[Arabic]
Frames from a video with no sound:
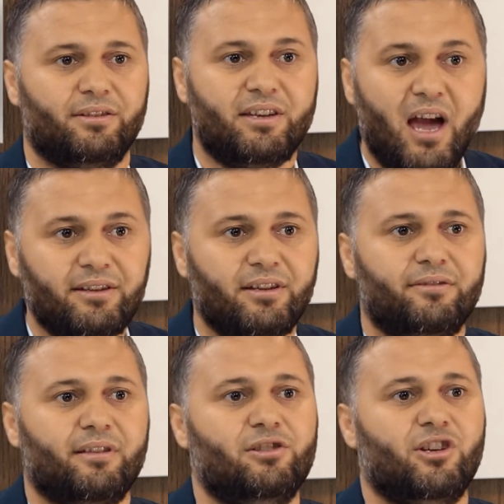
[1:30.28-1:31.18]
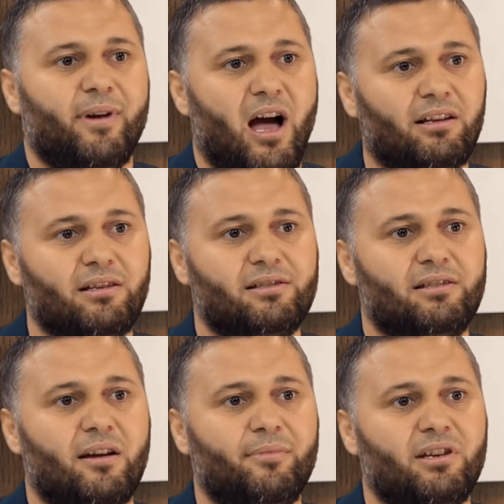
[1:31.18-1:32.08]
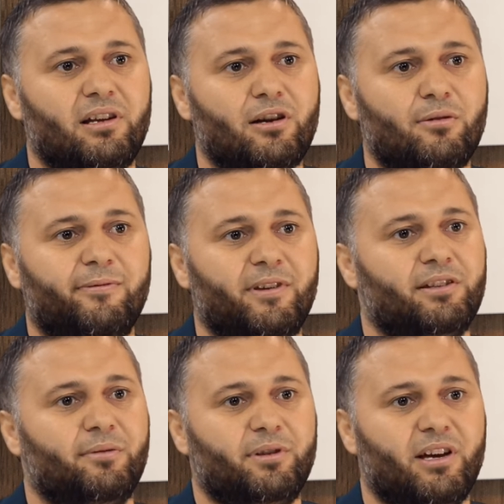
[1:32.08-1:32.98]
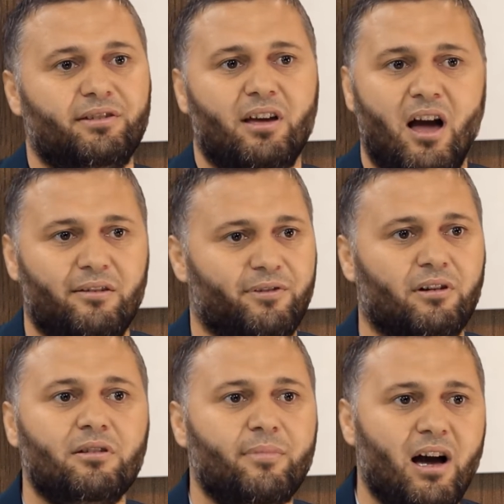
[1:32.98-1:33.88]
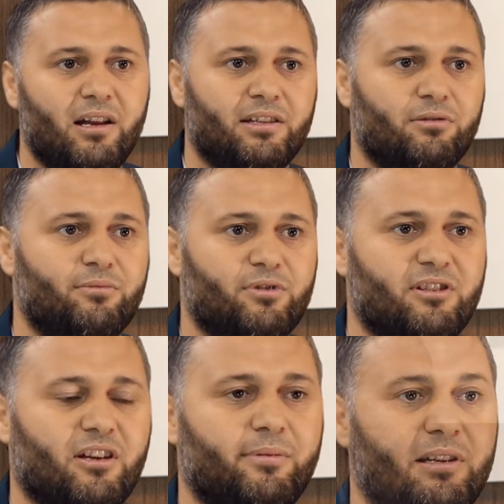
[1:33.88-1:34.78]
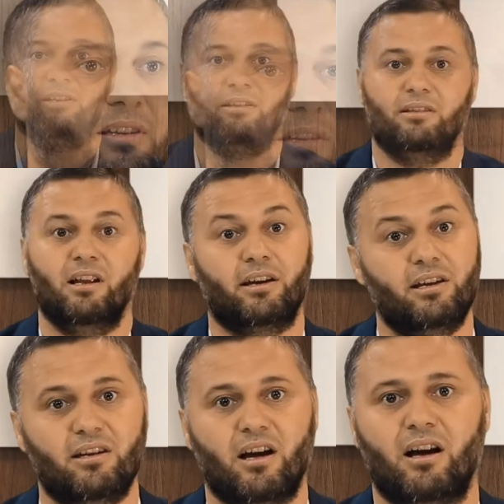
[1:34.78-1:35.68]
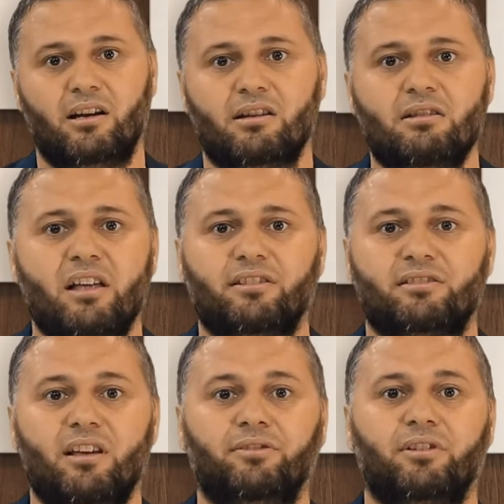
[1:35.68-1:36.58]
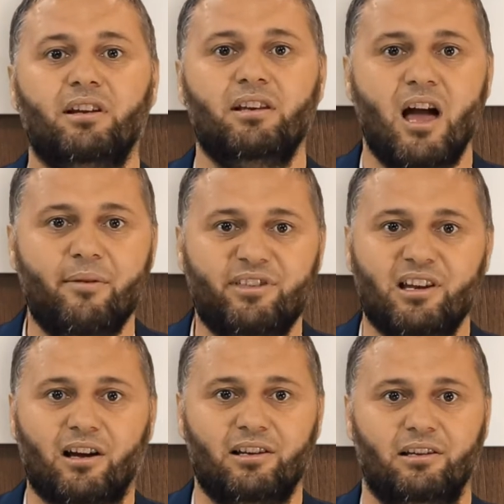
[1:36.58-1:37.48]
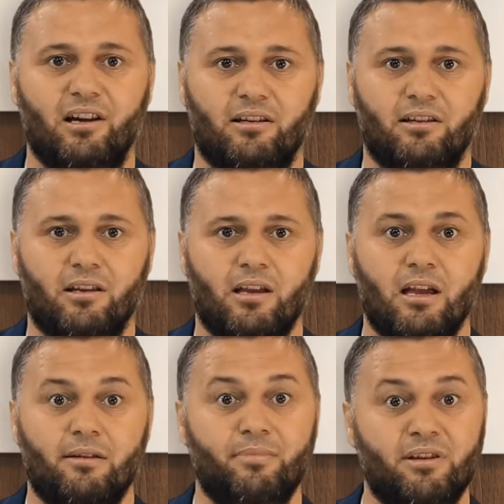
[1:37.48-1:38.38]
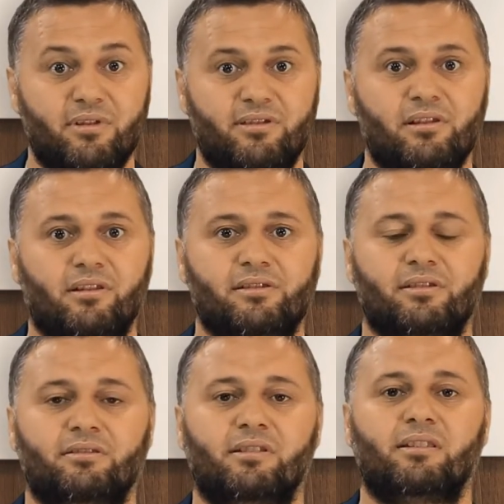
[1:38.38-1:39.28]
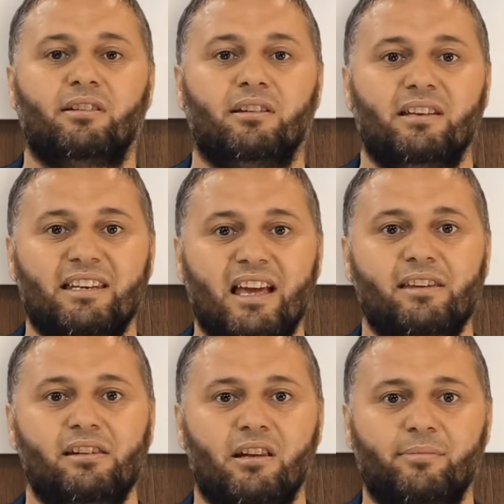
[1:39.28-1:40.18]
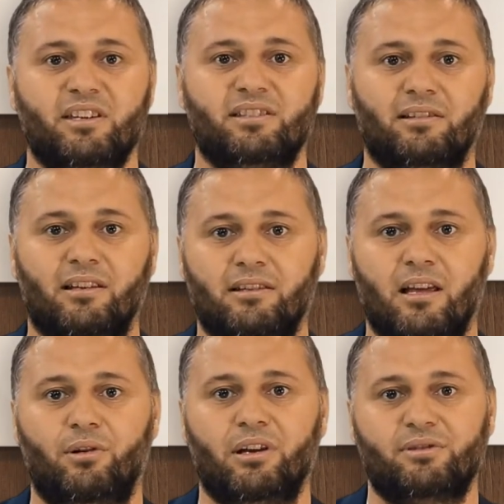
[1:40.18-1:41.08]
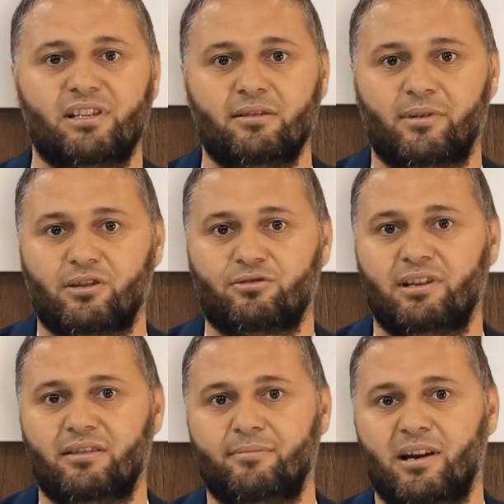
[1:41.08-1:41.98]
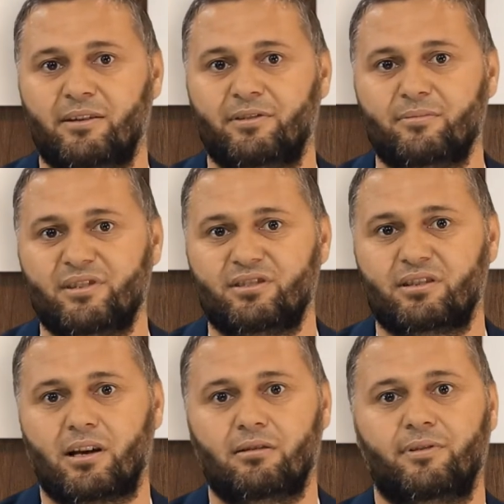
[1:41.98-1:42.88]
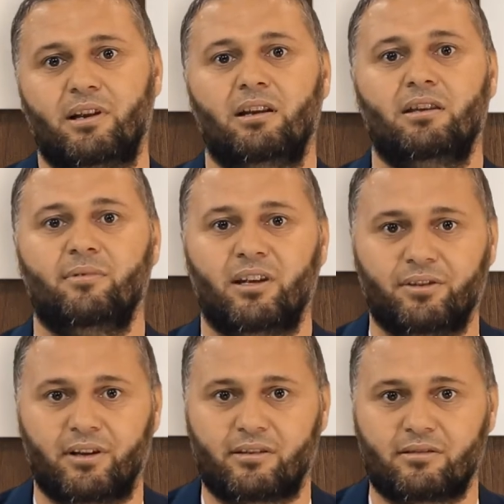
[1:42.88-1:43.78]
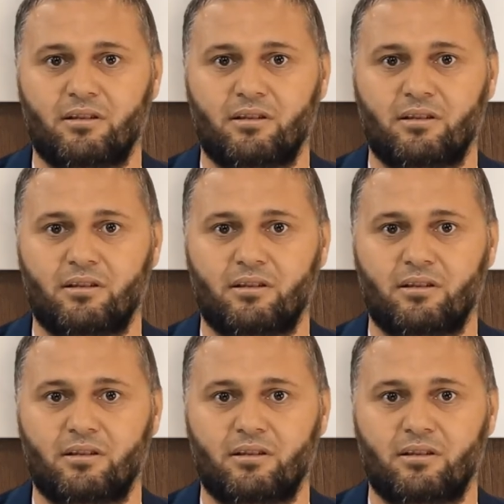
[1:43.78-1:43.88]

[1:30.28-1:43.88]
تتحدث الجماعات الإسلامية اليوم في أدبياتها عن فقه المآلات والمستقبل لكنها لا تستحضر إلا أمثلة قليلة من مثل قصة ترك نهي النبي صلى الله عليه وسلم الرجل الذي بال في المسجد خوفا عليه من الضرر